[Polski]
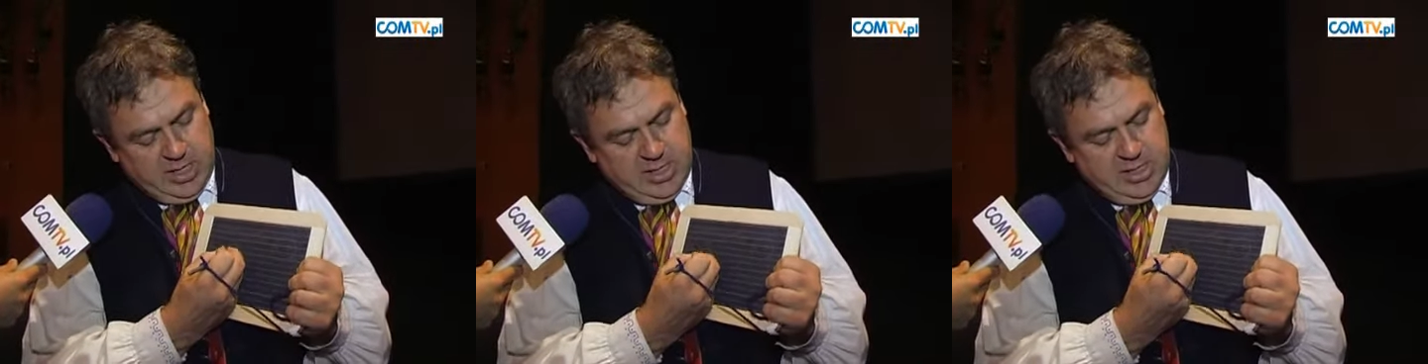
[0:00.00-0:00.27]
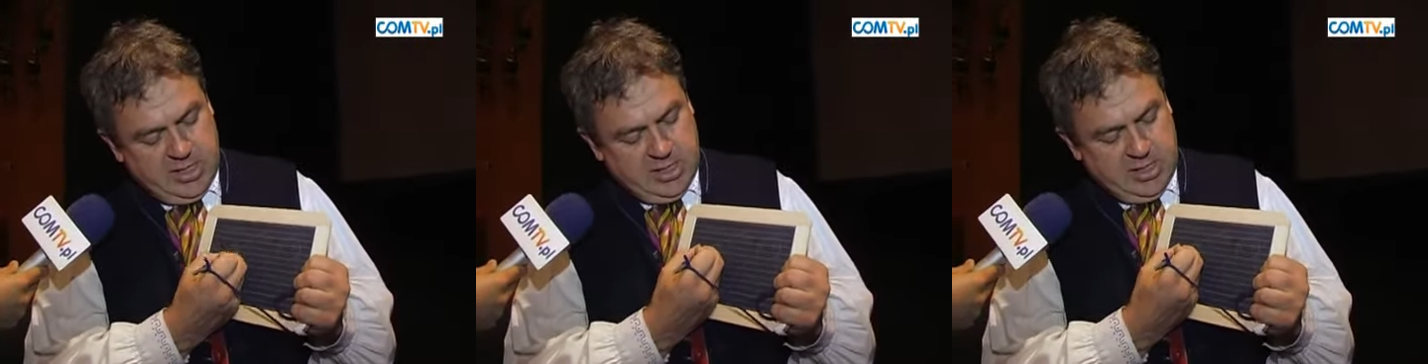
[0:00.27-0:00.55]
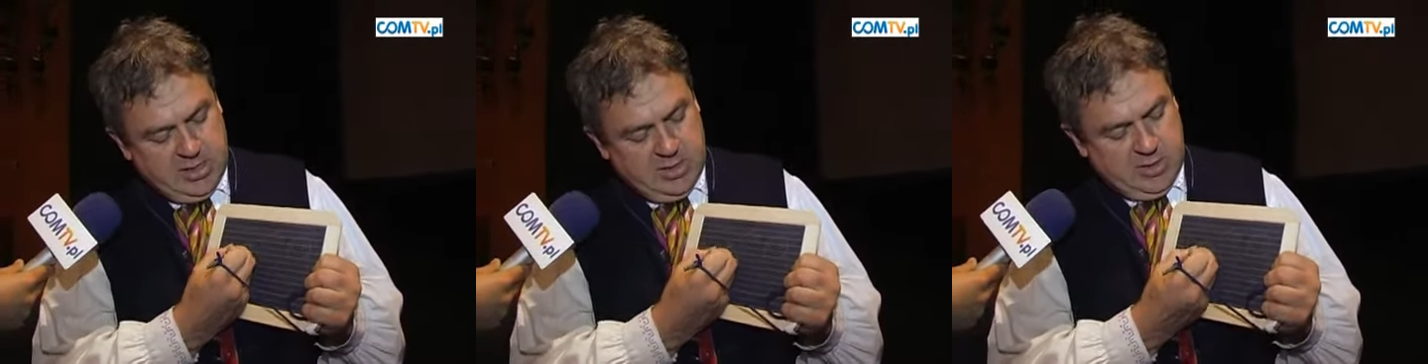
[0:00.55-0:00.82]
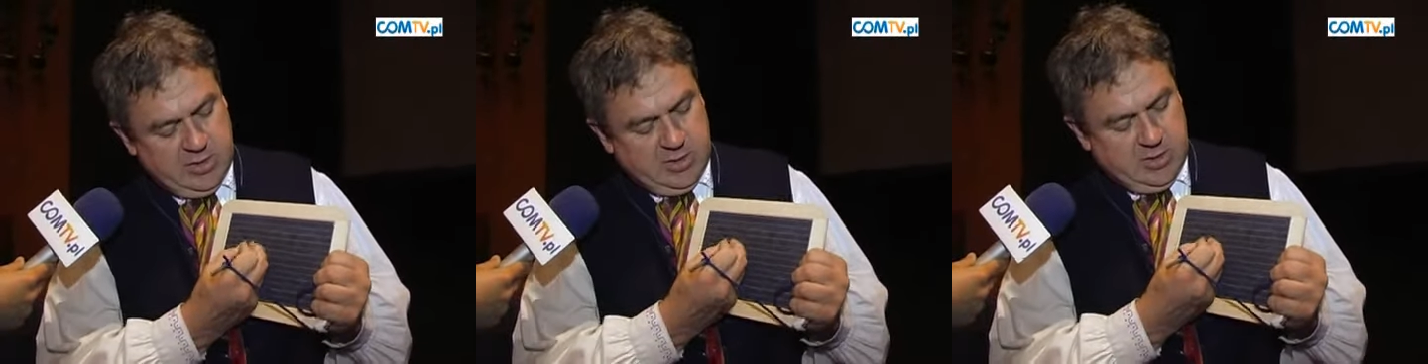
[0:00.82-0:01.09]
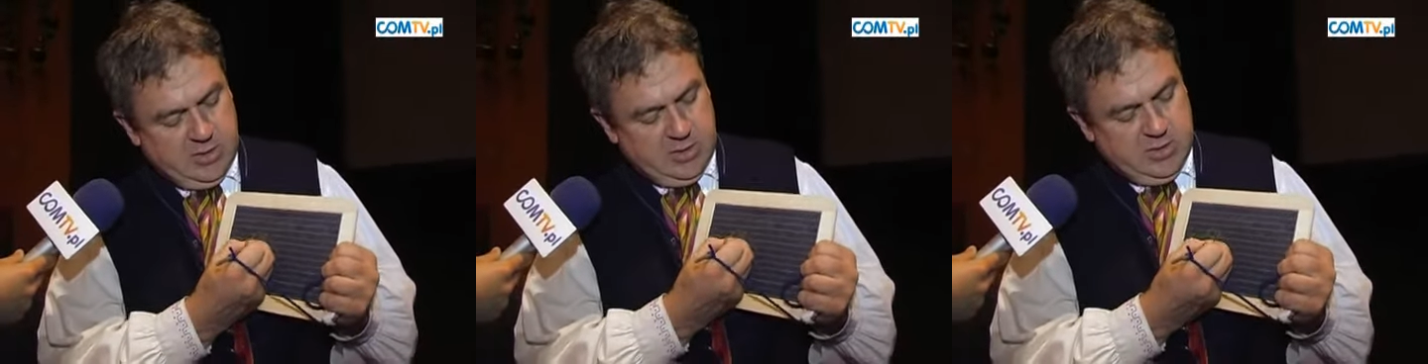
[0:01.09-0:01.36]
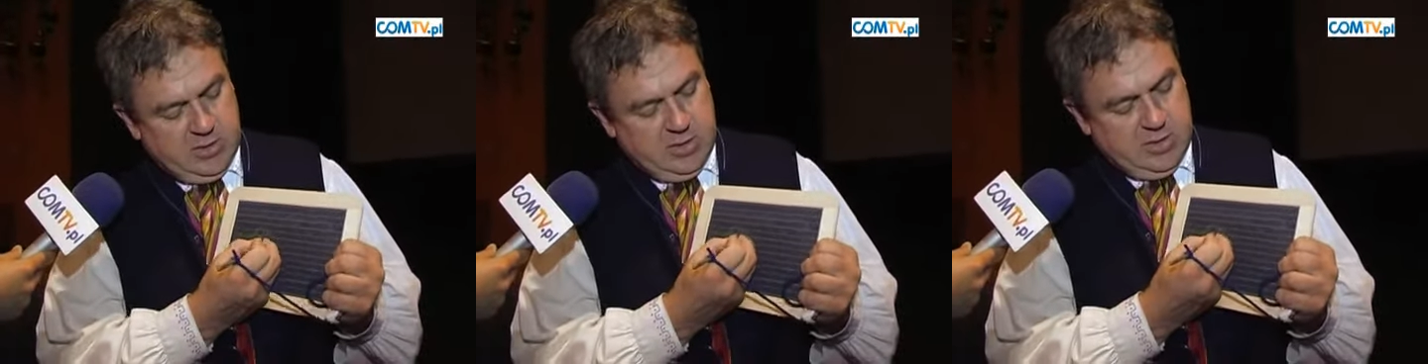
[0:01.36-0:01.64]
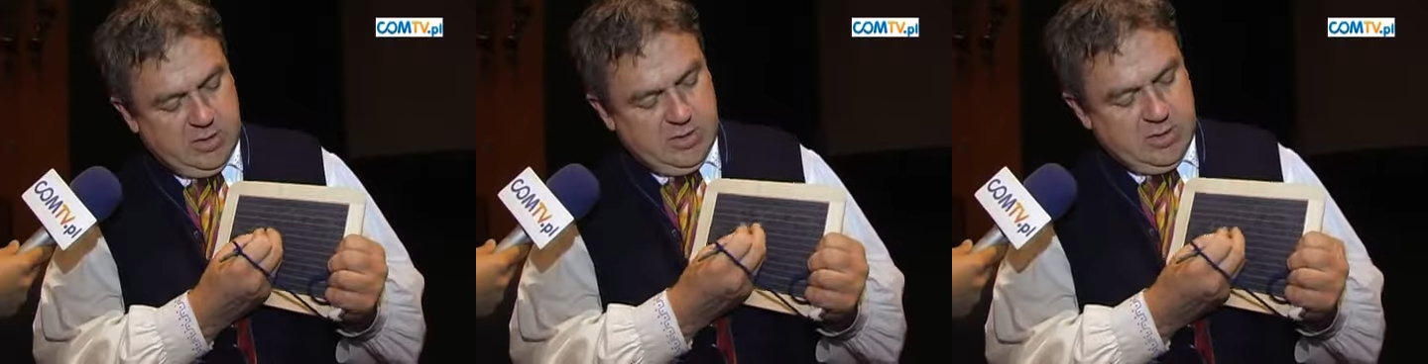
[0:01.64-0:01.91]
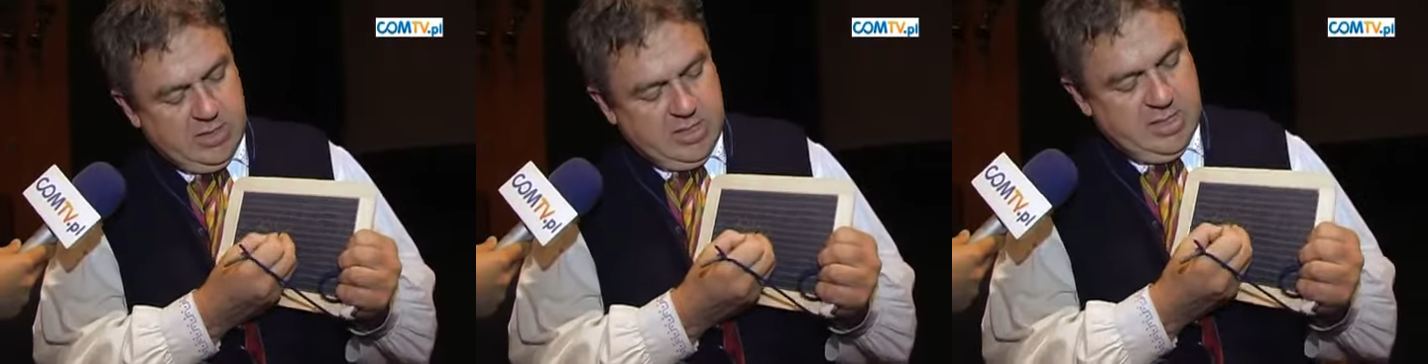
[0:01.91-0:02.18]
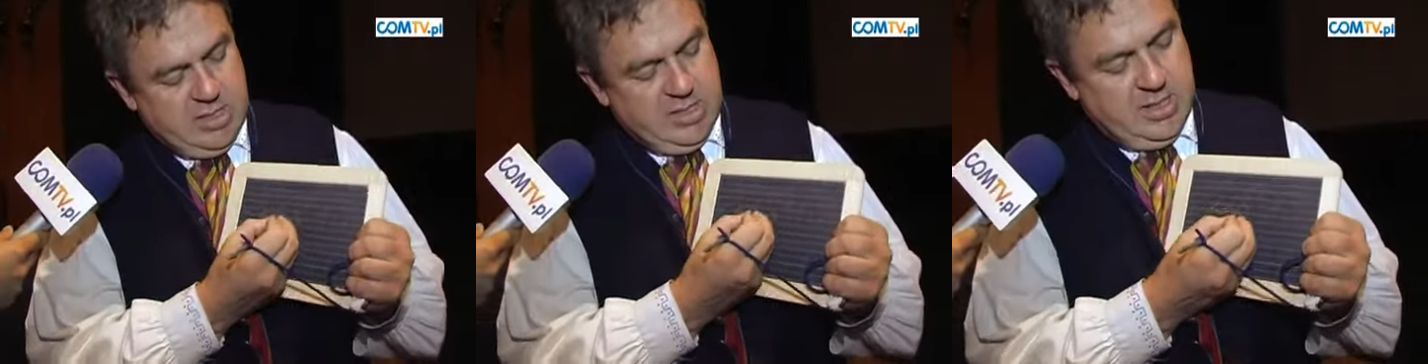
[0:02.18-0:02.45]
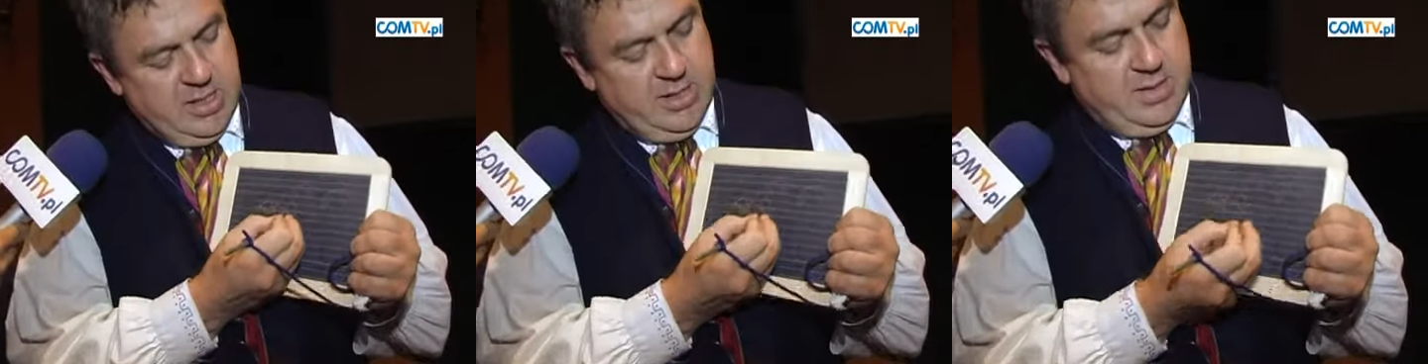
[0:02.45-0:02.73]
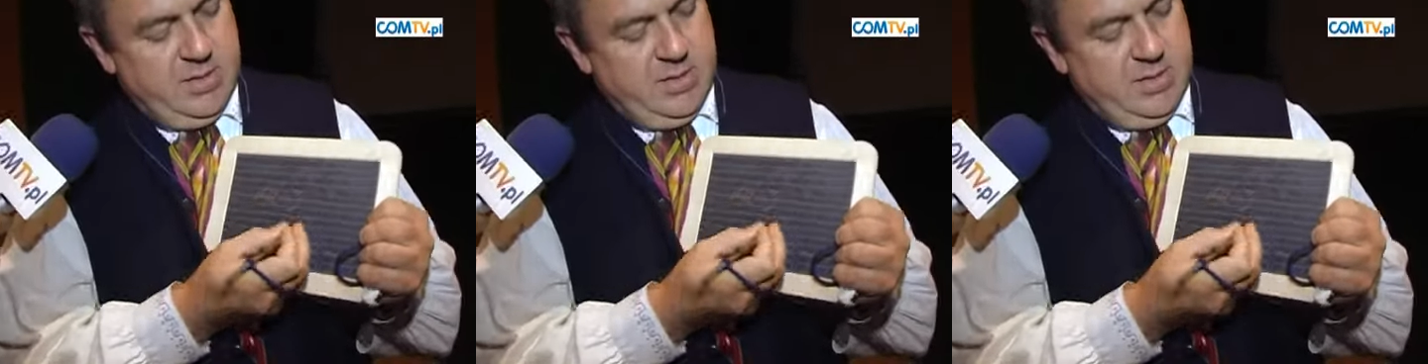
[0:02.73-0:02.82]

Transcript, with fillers: ala, ala ja,